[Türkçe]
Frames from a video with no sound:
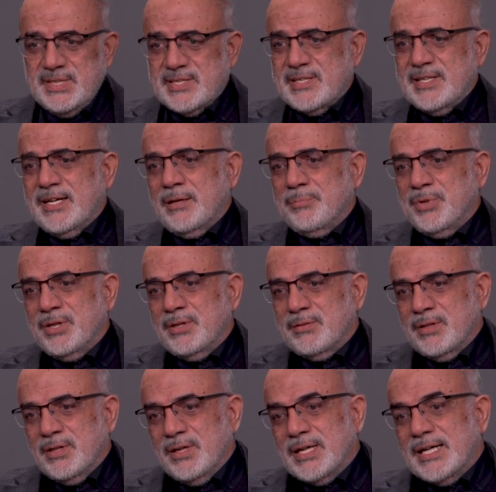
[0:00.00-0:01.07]
İslami
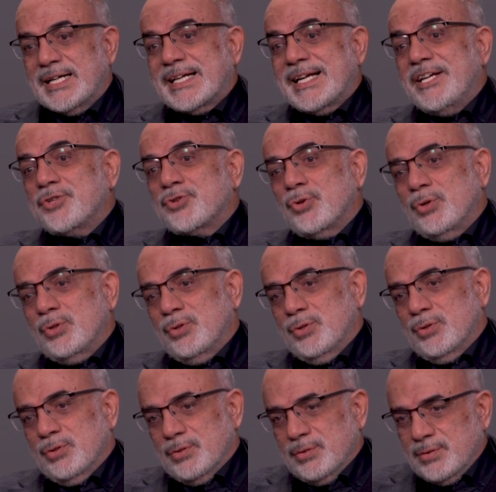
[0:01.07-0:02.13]
arayış
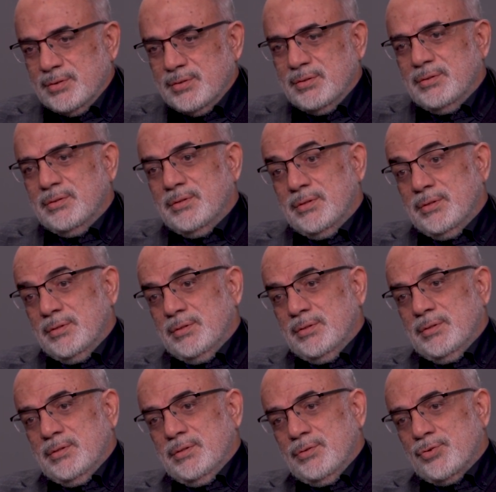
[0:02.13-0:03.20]
olduğunu
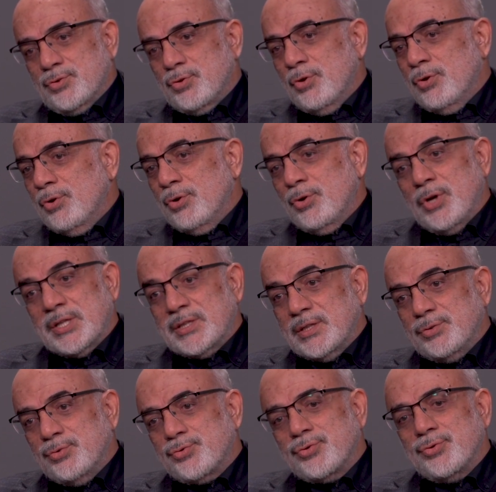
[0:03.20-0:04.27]
söylüyor ya
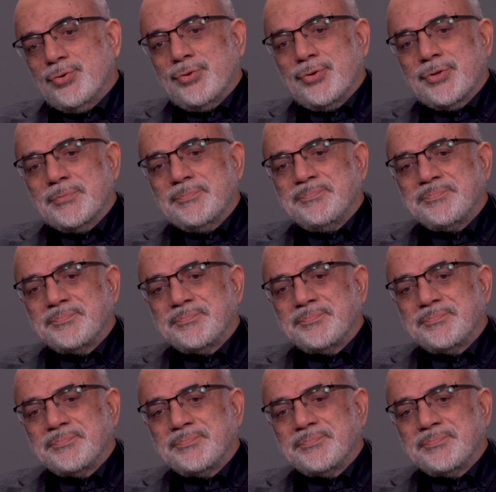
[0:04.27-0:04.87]
da düşünüyor.